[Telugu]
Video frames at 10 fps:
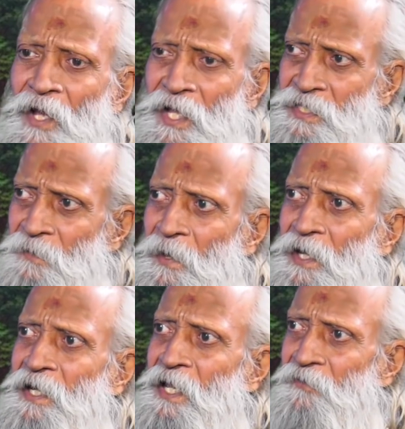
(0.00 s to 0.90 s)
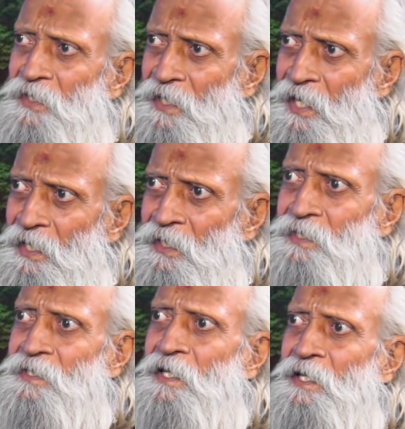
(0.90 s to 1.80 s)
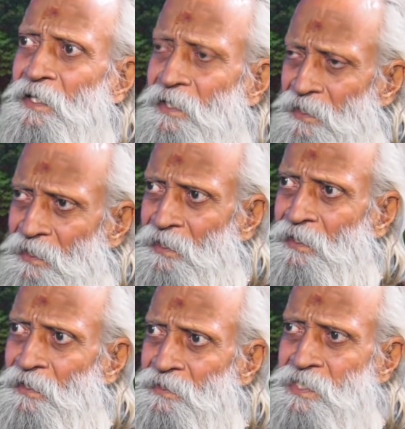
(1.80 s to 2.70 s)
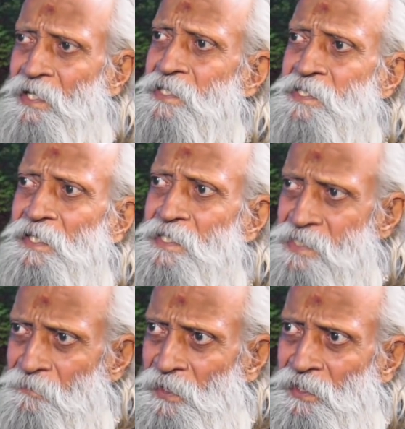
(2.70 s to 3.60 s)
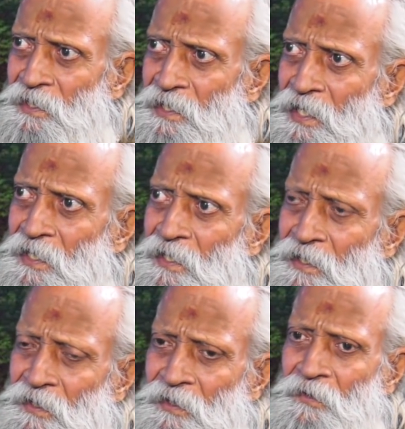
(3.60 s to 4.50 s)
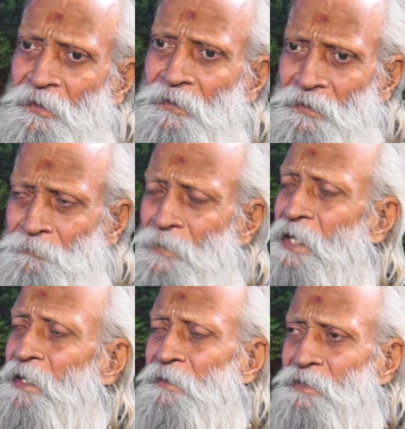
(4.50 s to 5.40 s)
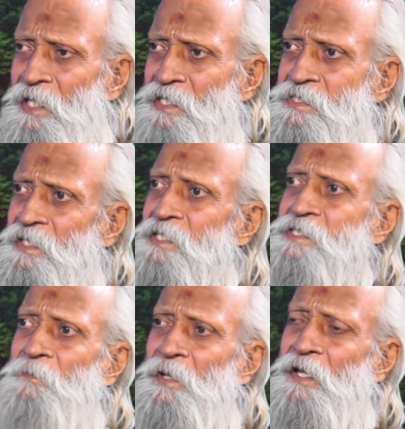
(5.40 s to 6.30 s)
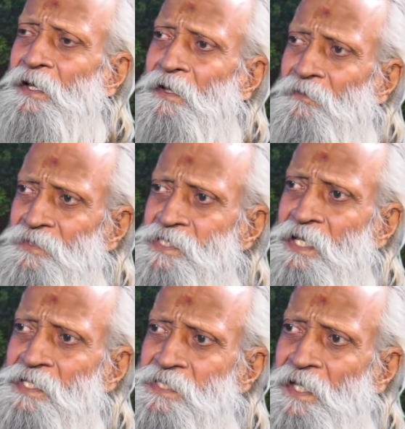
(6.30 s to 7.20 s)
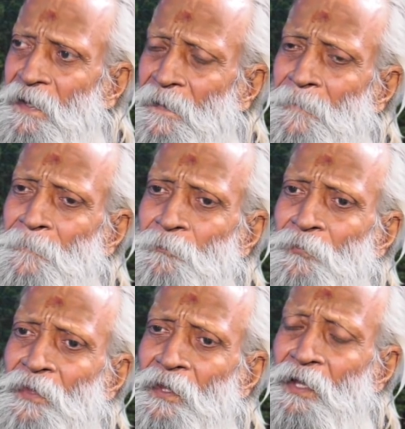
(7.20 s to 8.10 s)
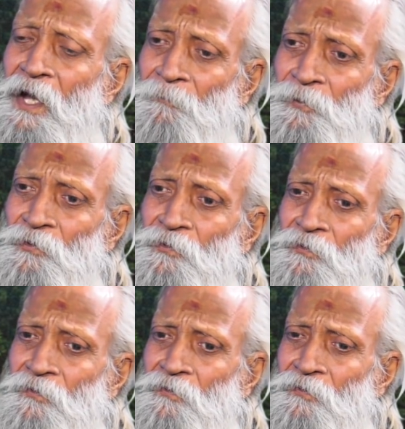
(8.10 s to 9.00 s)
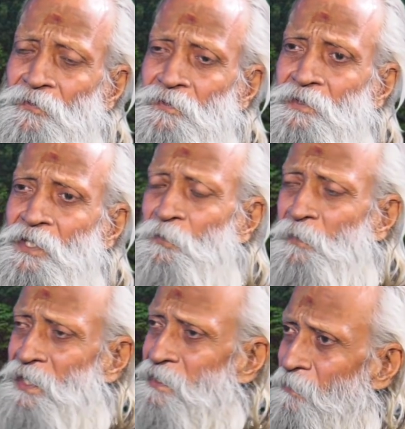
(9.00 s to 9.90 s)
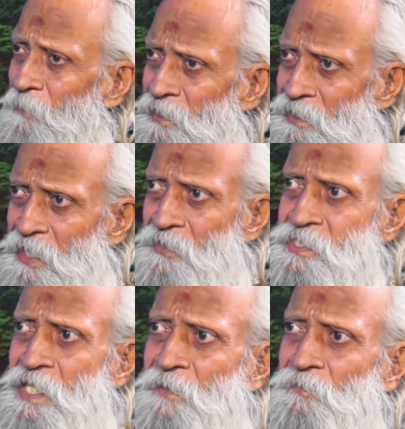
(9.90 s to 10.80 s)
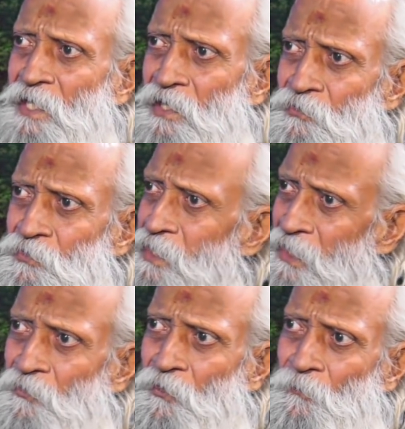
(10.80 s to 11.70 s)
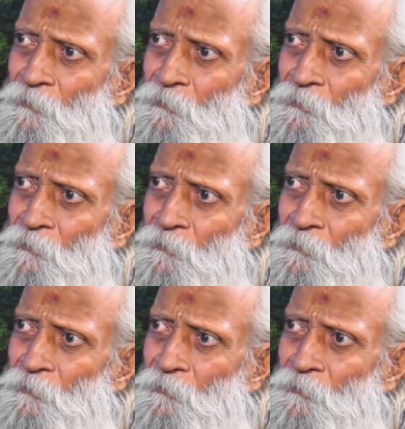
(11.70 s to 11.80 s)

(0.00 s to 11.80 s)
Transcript: అని చెప్పి ఆ డ్రైవర్ని కానీ ఇతర చిన్న చిత్తక సిబ్బందిని కానీ తరచి తరచి విచారిస్తే అప్పుడు తిరుమల తిరుపతి దేవస్థానం తాలూకు ఈవో